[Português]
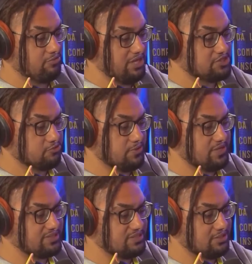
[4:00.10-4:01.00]
desde que eu
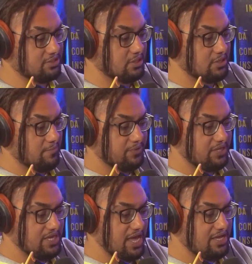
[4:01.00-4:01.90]
nasci.
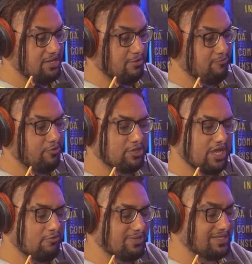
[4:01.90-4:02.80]
E aí, eu vou
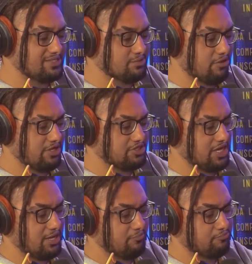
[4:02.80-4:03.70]
até contar essa história
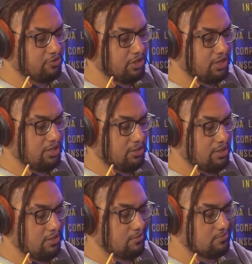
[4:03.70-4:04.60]
já.
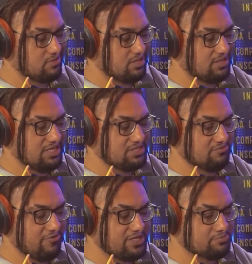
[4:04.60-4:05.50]
Porque
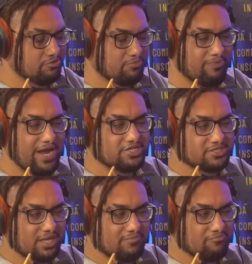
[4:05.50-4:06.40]
isso faz muito parte
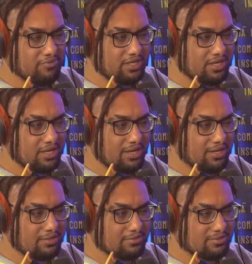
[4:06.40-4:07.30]
da
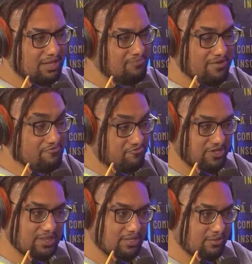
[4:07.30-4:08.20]
minha, da minha
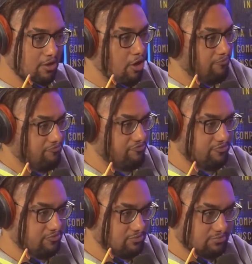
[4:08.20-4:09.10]
vida,
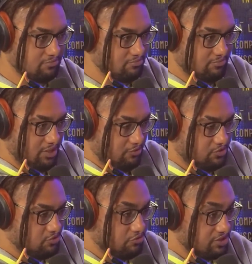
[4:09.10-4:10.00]
Essência, óbvio. claro. Eu
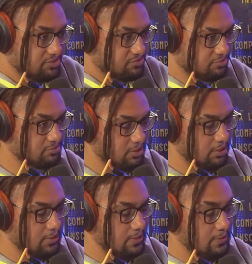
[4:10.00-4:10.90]
sou isso.
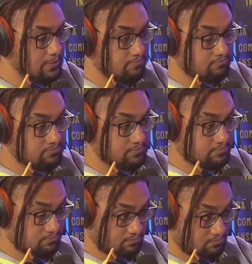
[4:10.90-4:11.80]
E, e isso é engraçado,
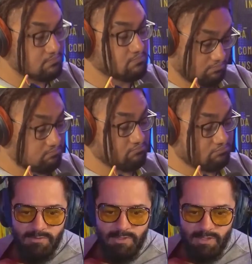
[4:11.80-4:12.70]
desculpa até te interromper,
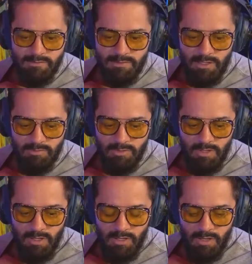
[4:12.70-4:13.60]
é engraçado
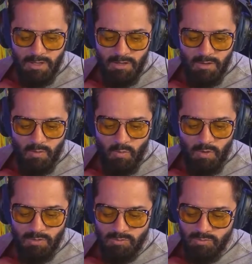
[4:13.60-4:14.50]

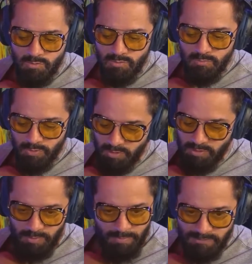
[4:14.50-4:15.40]
quando. Porque eu
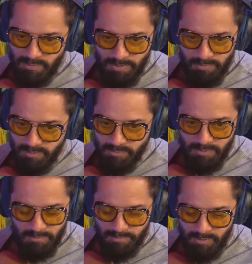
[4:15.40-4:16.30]
também passei pela
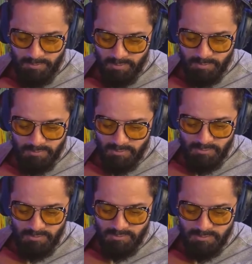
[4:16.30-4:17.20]
mesma, pelo mesmo
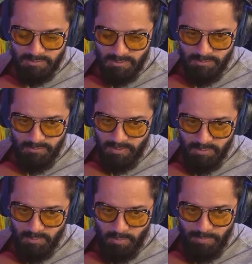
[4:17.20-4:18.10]
processo de você, eu fui falar
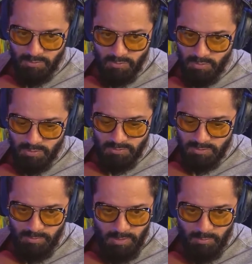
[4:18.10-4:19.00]
do meu pé torto
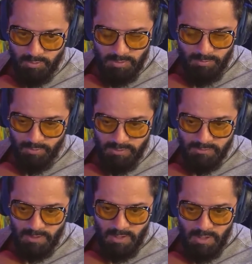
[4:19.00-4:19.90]
também muito
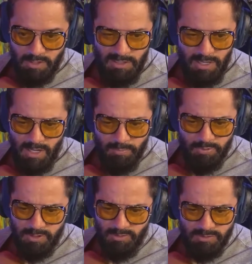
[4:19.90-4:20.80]
depois. E nem era
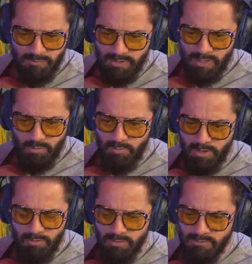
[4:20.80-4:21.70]
porque eu achava que era alguma
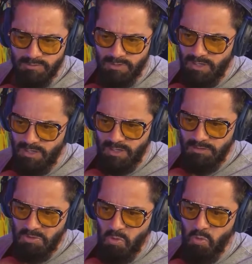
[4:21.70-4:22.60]
coisa
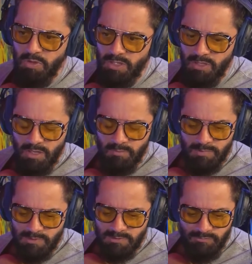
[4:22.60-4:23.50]
ruim,
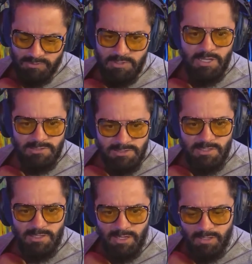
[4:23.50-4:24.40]
mas é que você nem se
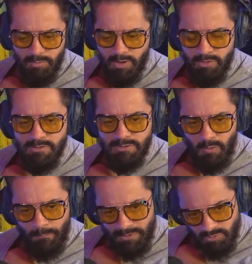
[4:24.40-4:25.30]
liga que uma coisa
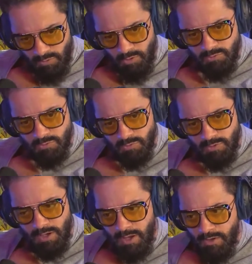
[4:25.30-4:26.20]
tão pessoal
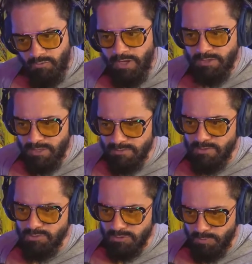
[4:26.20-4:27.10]
sua vai
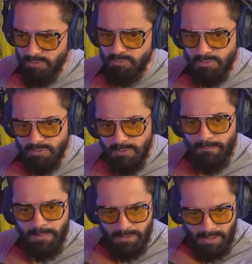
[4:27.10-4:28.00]
interessar outras pessoas.
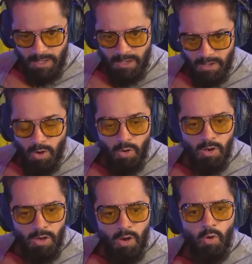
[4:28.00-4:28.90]
Isso, né? ou
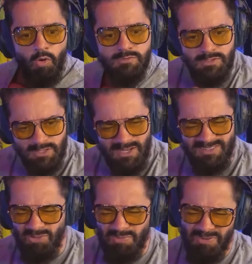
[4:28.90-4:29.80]
desinteressar. Ou
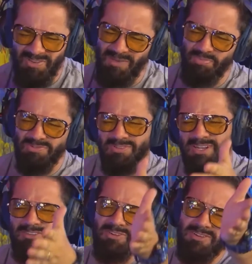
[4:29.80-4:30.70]
desinteressar, ou falar, puta, o
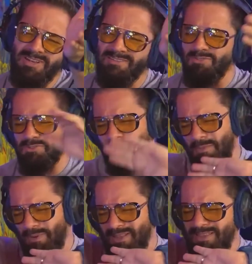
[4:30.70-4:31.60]
cara tá falando que nasceu com os
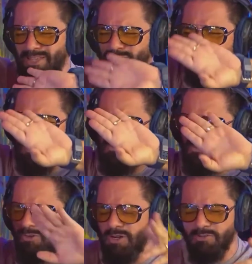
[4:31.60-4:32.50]
pés para dentro e para
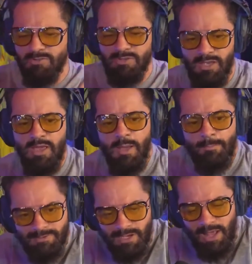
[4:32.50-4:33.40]
fora, não sei o quê.
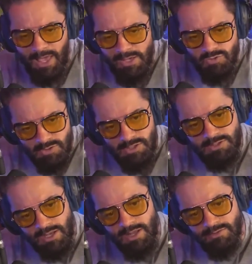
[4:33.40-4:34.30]
Mas, cara, é isso que
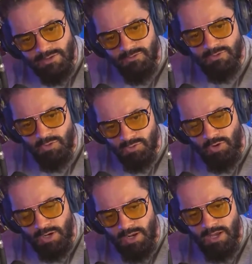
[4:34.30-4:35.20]
interessa e que e
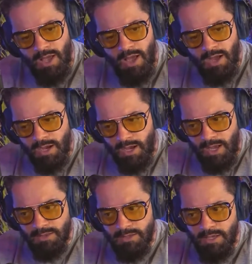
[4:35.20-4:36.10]
torna
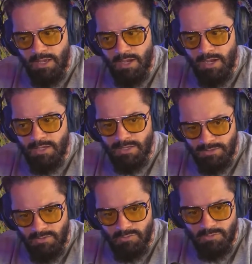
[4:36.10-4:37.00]
cada, cada
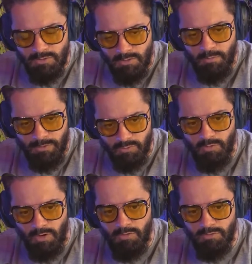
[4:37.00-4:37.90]
texto tão pessoal.